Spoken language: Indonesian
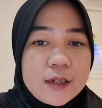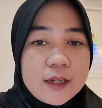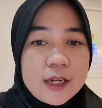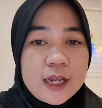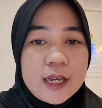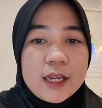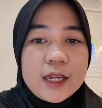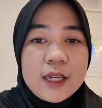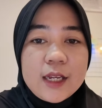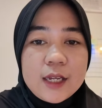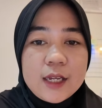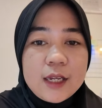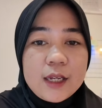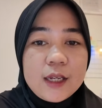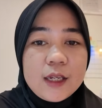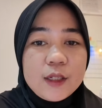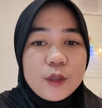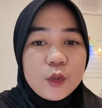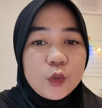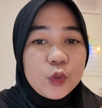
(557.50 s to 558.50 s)

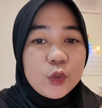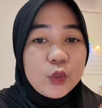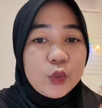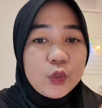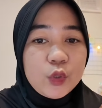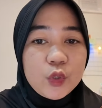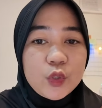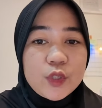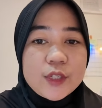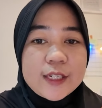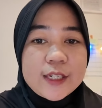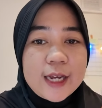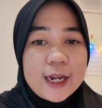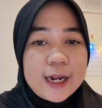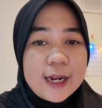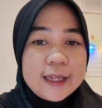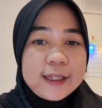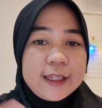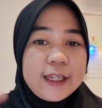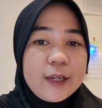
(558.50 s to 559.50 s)
Nah, untuk
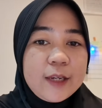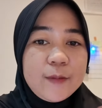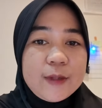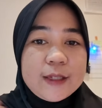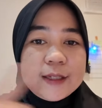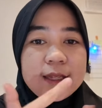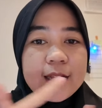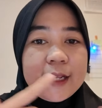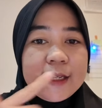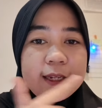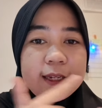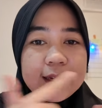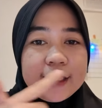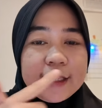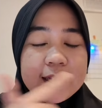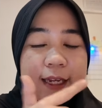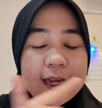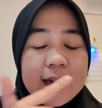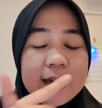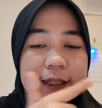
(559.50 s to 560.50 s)
caranya bisa
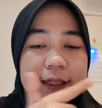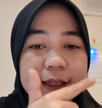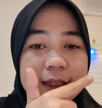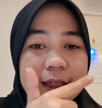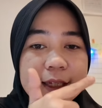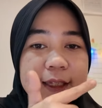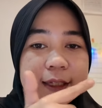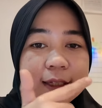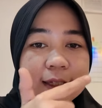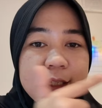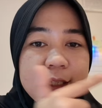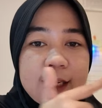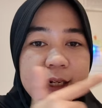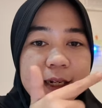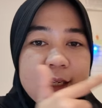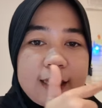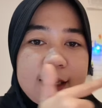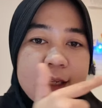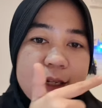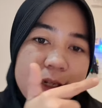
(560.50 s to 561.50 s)
dilihat di
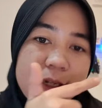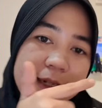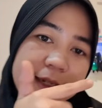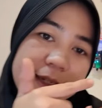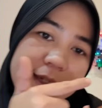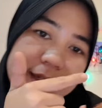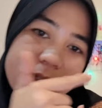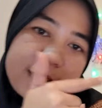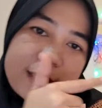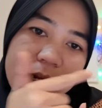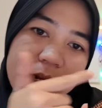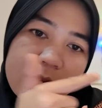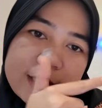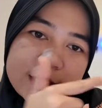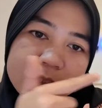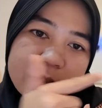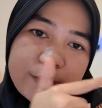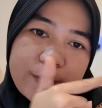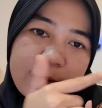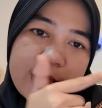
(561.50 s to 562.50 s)
screen
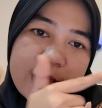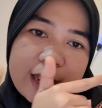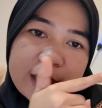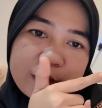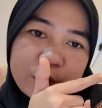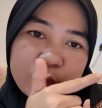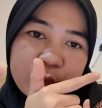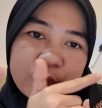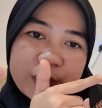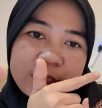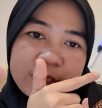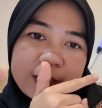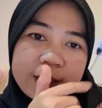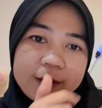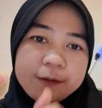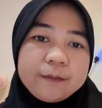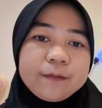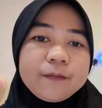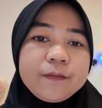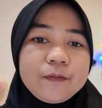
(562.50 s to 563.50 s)
sebelah aku
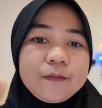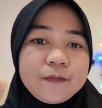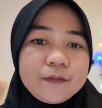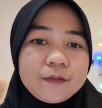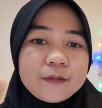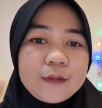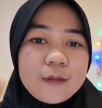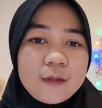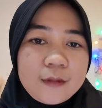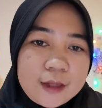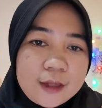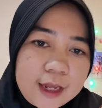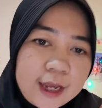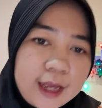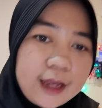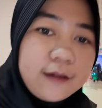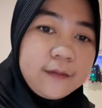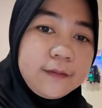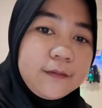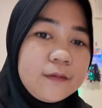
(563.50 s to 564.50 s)
ini,
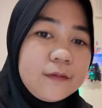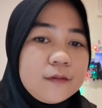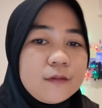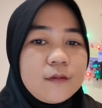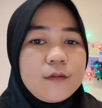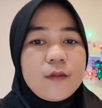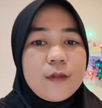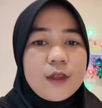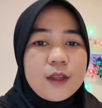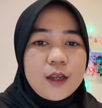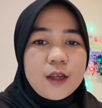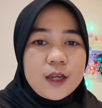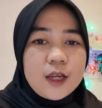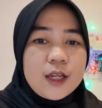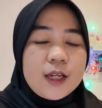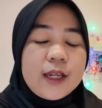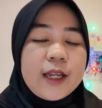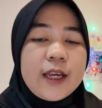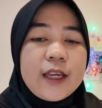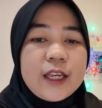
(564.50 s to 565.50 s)
ya.
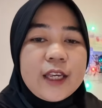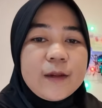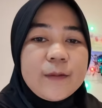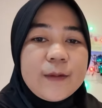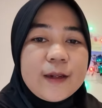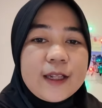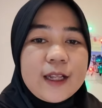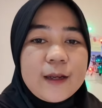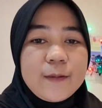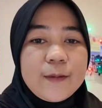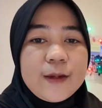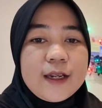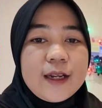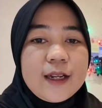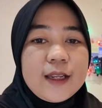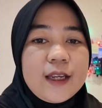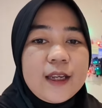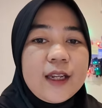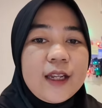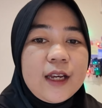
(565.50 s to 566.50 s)
Nah, yang pertama
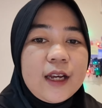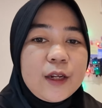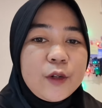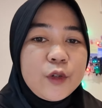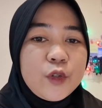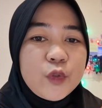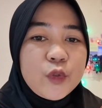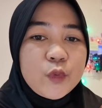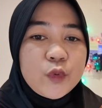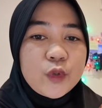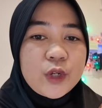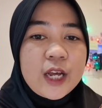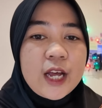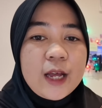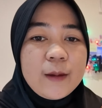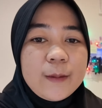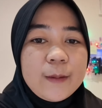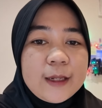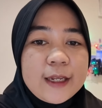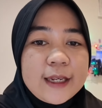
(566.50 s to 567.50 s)
kalian harus
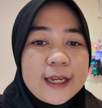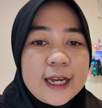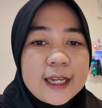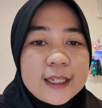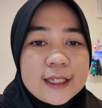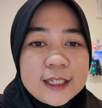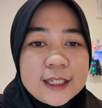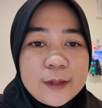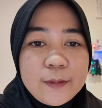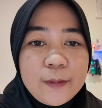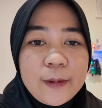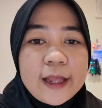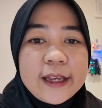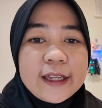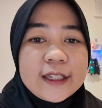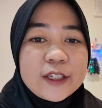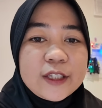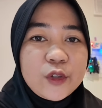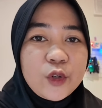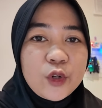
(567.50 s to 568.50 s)
buka aplikasi
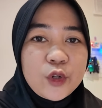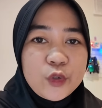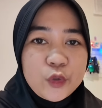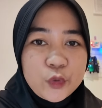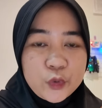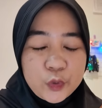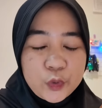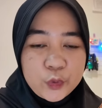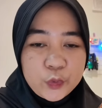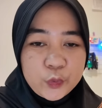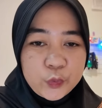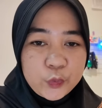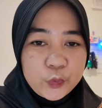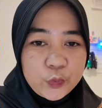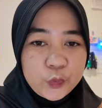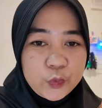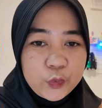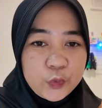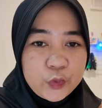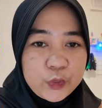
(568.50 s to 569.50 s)
Play Store
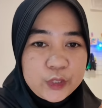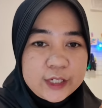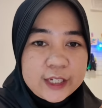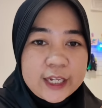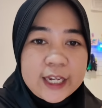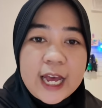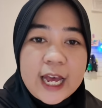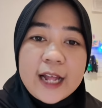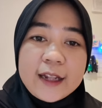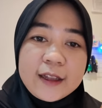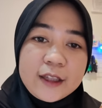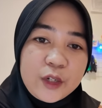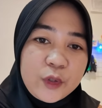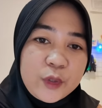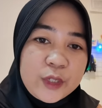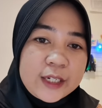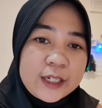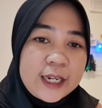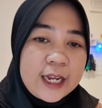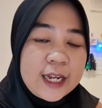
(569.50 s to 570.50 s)
dulu di
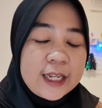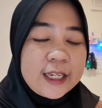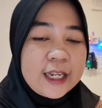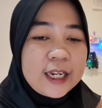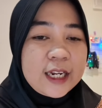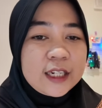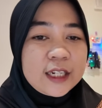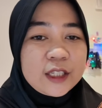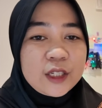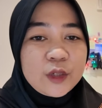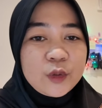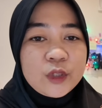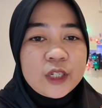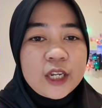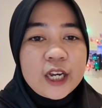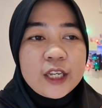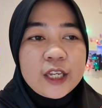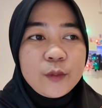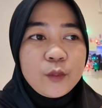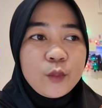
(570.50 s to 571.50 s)
Android kalian atau
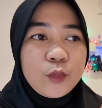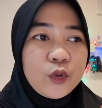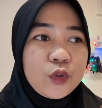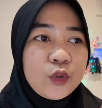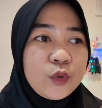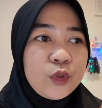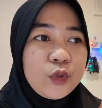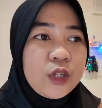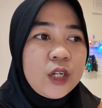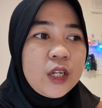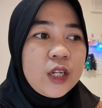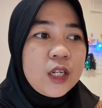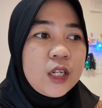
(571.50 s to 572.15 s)
di iPhone